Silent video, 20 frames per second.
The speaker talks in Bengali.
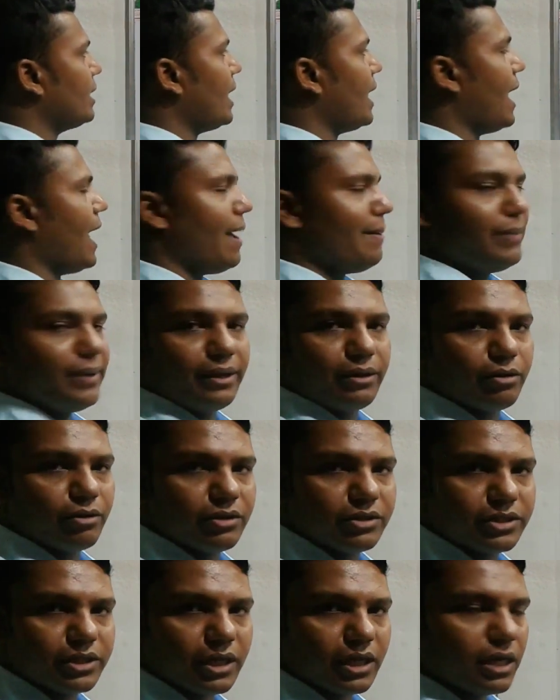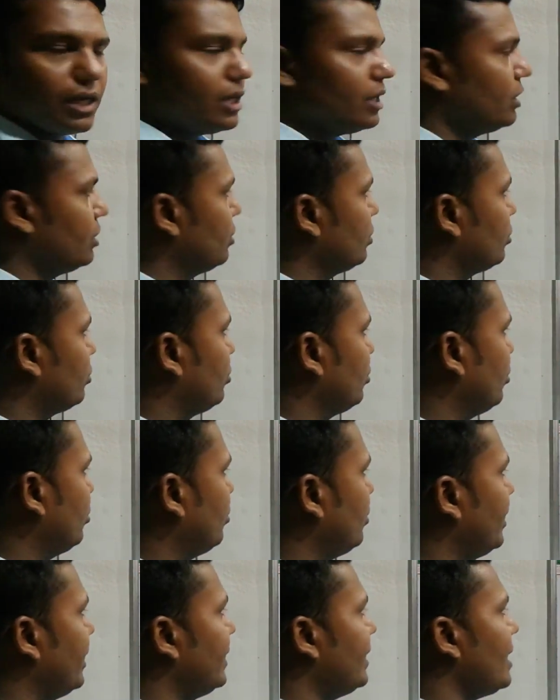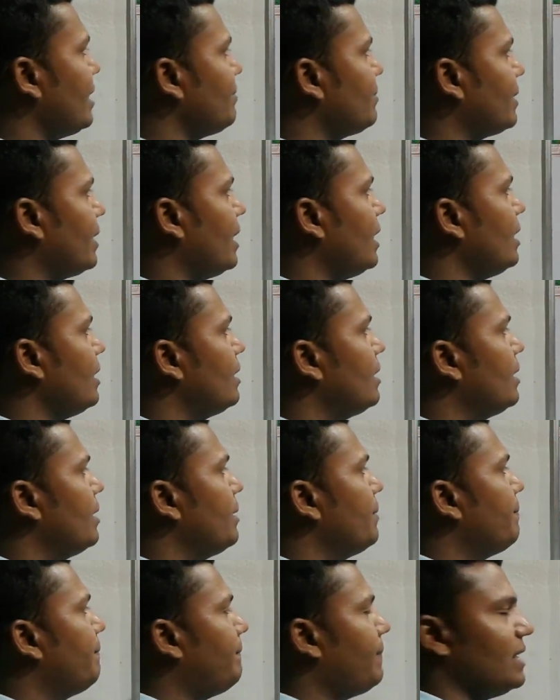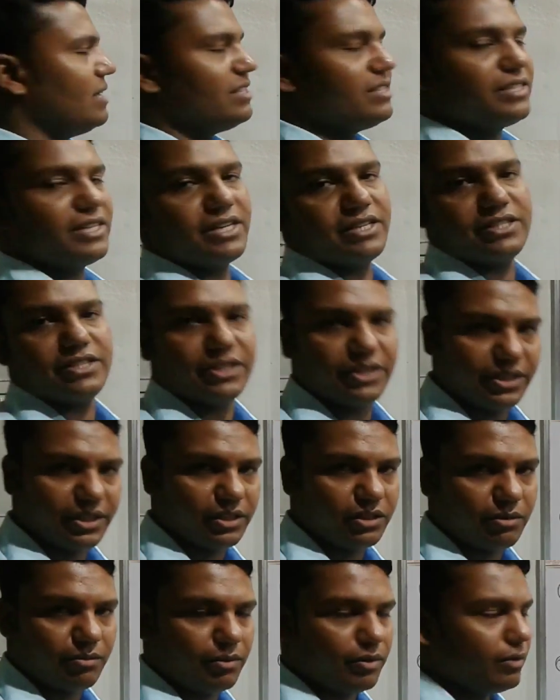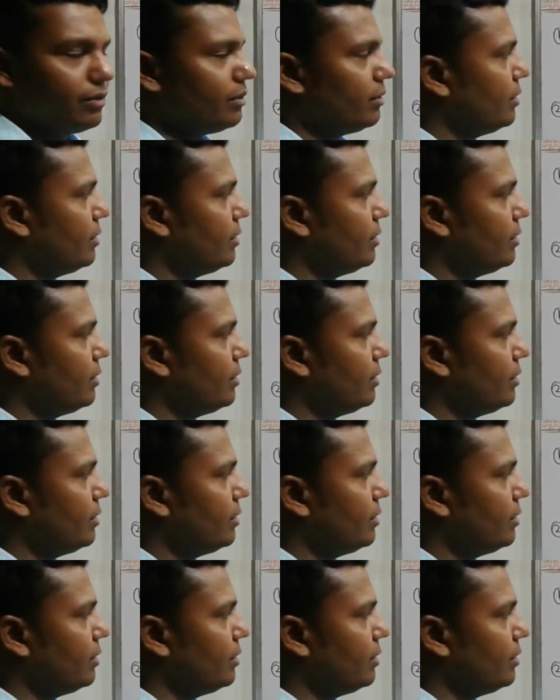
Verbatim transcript: এটা হ্যাভিং রয়েছে তো এটা আমরা পাস্ট নিয়ে যাব